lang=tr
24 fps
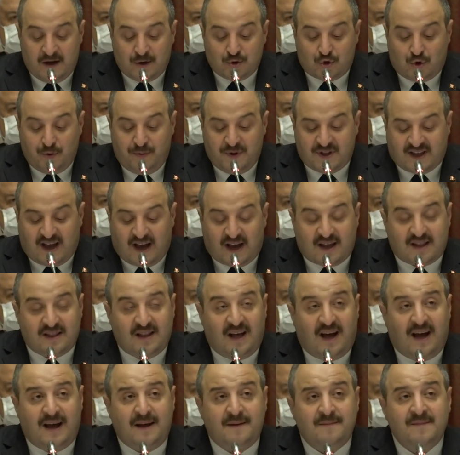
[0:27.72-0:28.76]

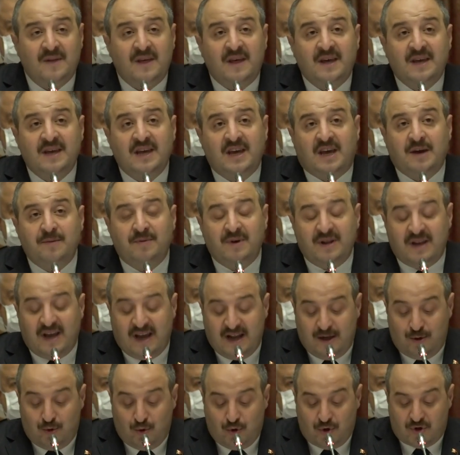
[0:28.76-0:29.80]
TÜBİTAK'la
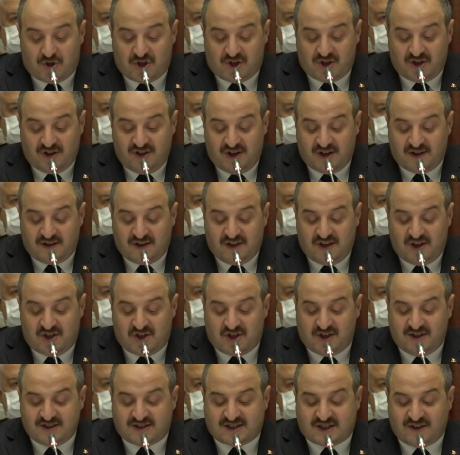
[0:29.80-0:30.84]
2053 yılı
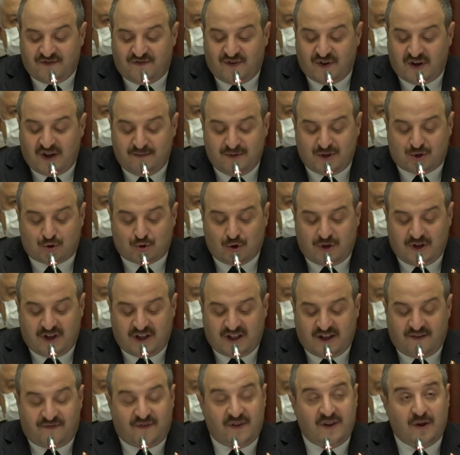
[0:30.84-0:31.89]
için sıfır emisyon
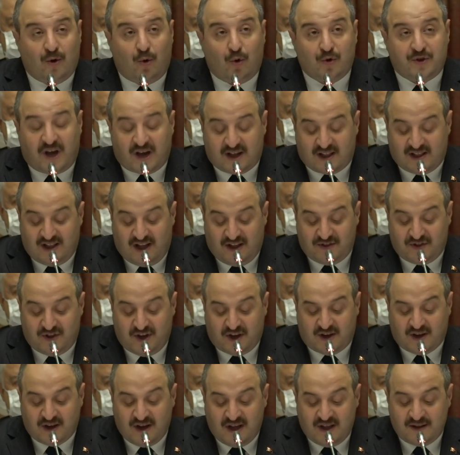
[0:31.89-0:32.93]
hedefine
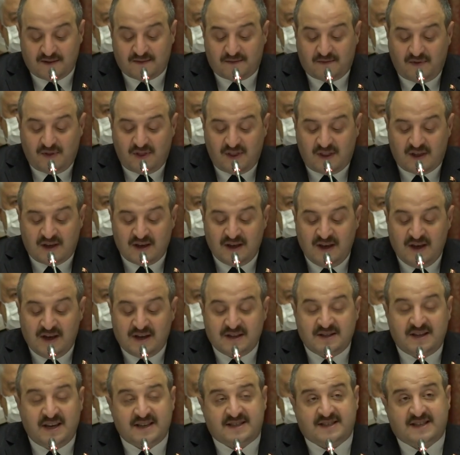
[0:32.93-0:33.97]
odaklandık.
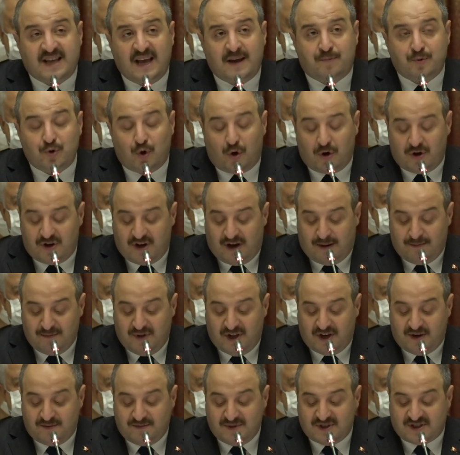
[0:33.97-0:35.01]
Destek
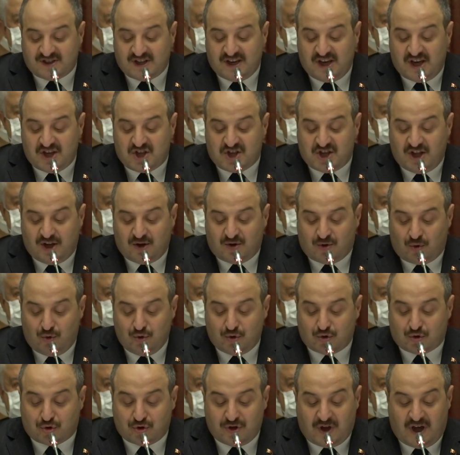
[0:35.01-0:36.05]
programlarımızda yeşil
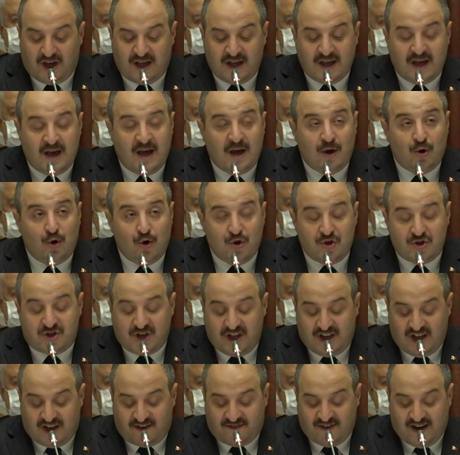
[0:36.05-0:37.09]
konusuna
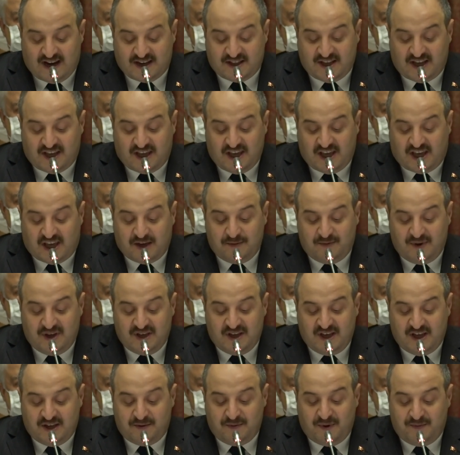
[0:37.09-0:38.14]
öncelik verdik.
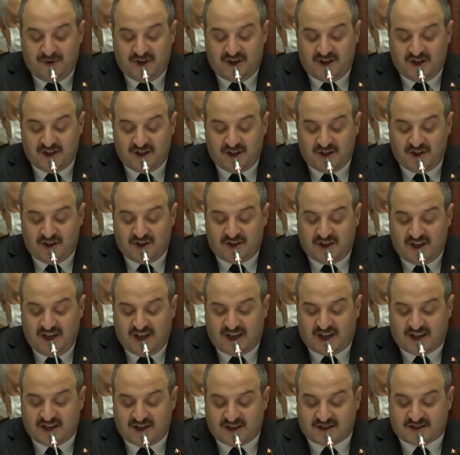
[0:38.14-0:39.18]
2021 yılının
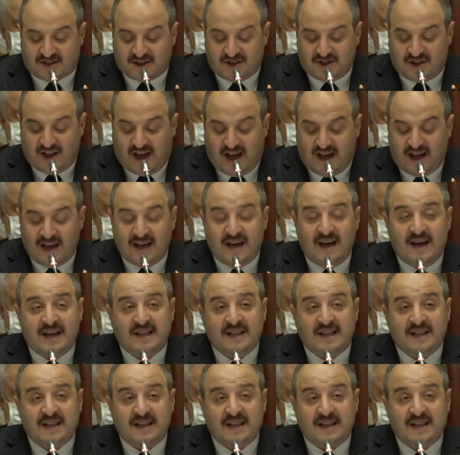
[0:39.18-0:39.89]
ilk yarısında